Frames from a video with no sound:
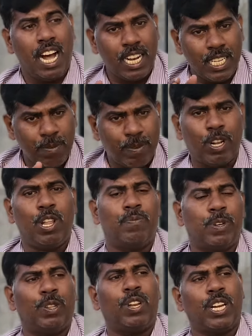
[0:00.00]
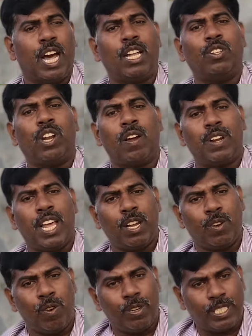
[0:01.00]
காந்தி படுகொலை பொறுத்தவரைக்கும் நாதுராம்
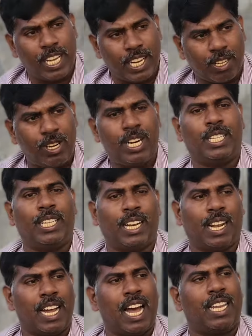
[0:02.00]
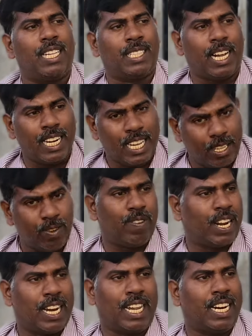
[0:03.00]
விநாயக் கோட்சேங்கிறத நிறுத்திடுறாங்க அதை தாண்டி
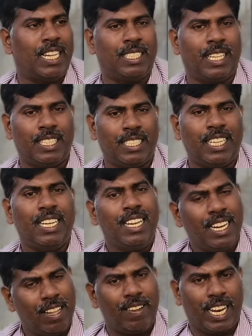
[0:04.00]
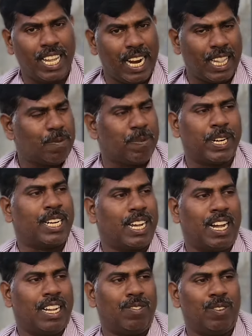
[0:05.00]
எதுவும் வரல எங்களுக்கு தெரிஞ்சு இல்ல வேற
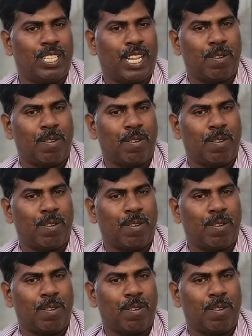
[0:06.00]
எழுதப்பட்டிருக்கா இந்த